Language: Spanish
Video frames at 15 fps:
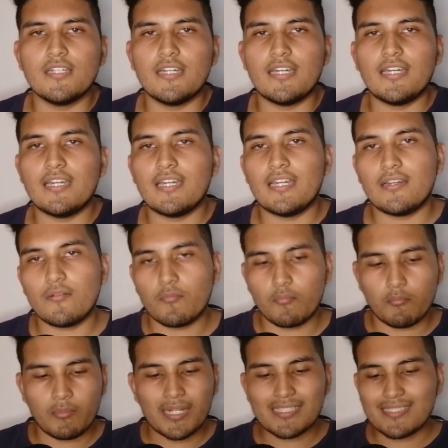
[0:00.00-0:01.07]
Eh,
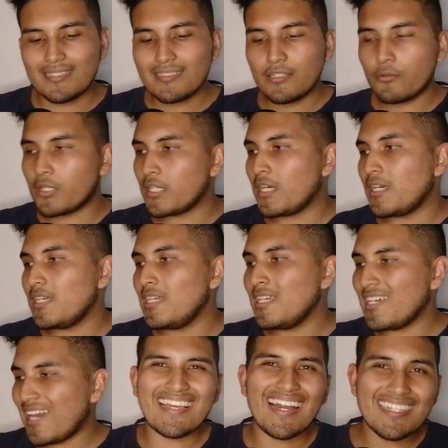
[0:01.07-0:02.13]
bastante buena.
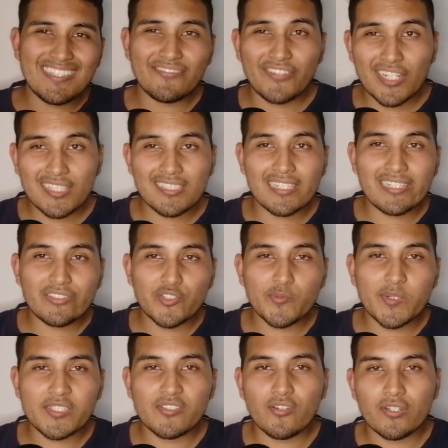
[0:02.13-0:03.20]
¿Y hay diferencia en las dos
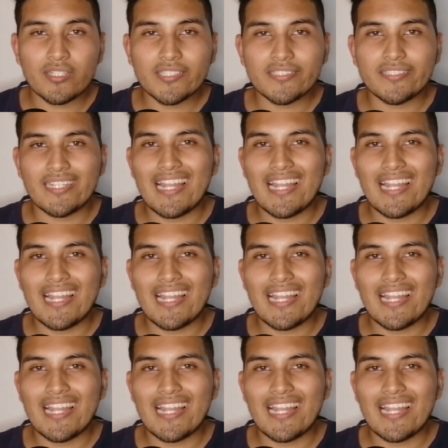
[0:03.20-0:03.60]
versiones?